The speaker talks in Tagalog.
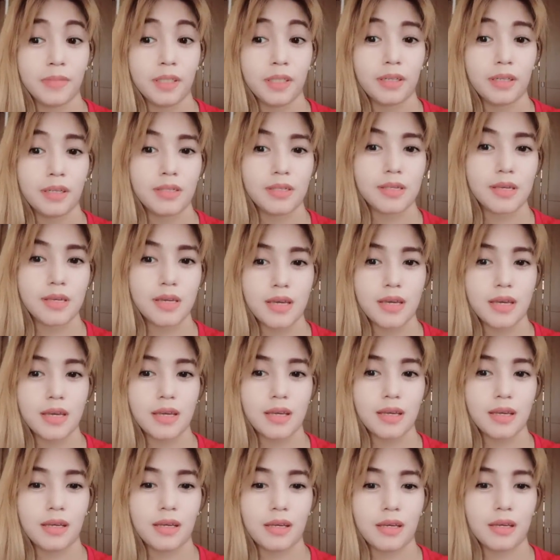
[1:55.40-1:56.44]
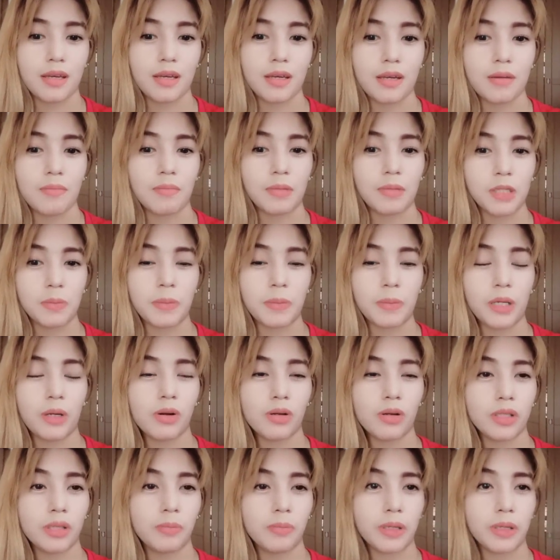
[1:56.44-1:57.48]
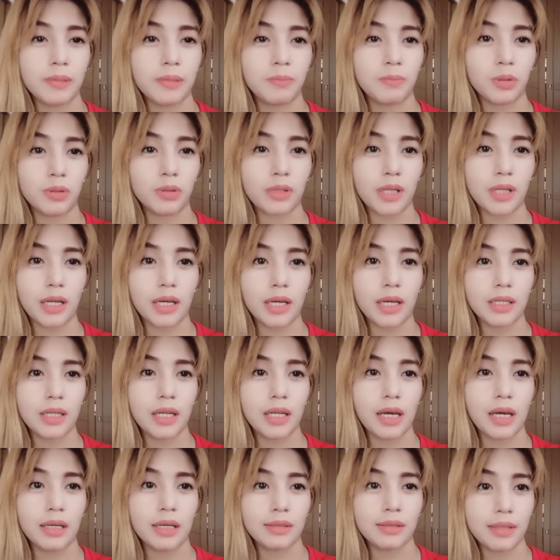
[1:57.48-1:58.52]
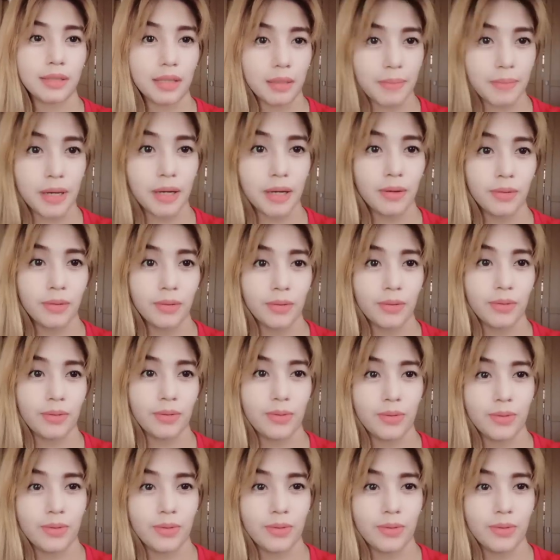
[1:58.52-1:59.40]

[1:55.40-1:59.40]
Kasi mas priority pa rin po talaga nila ang trabaho.